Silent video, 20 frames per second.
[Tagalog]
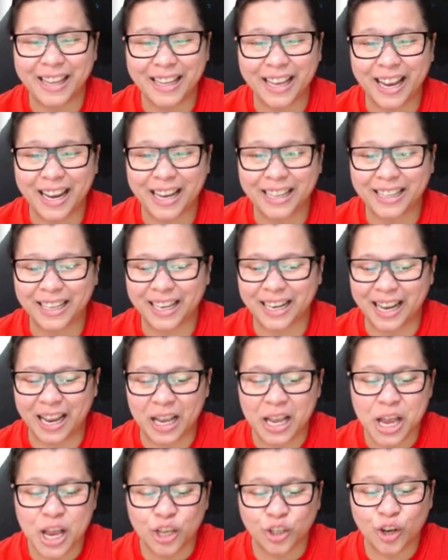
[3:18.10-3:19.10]
ah, teka lang, teka lang.
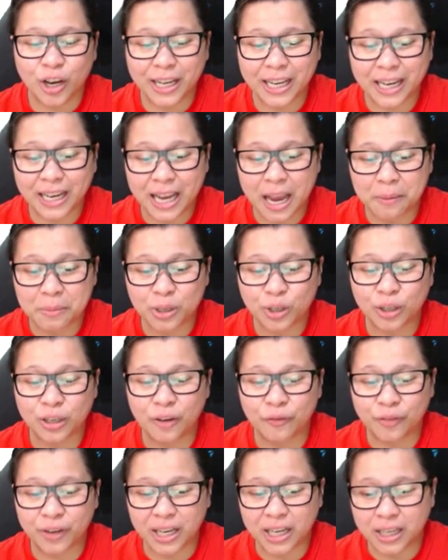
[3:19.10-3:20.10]
So, ang ginagamit ko
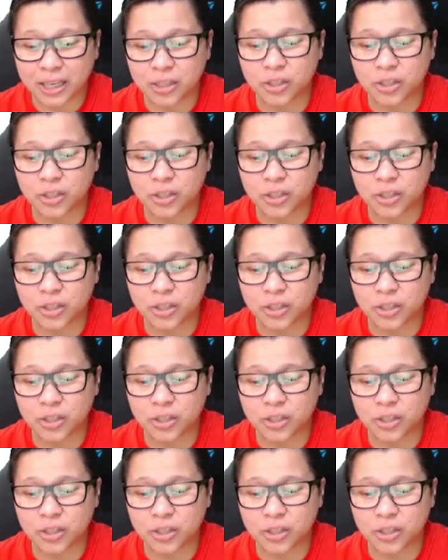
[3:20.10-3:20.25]
na free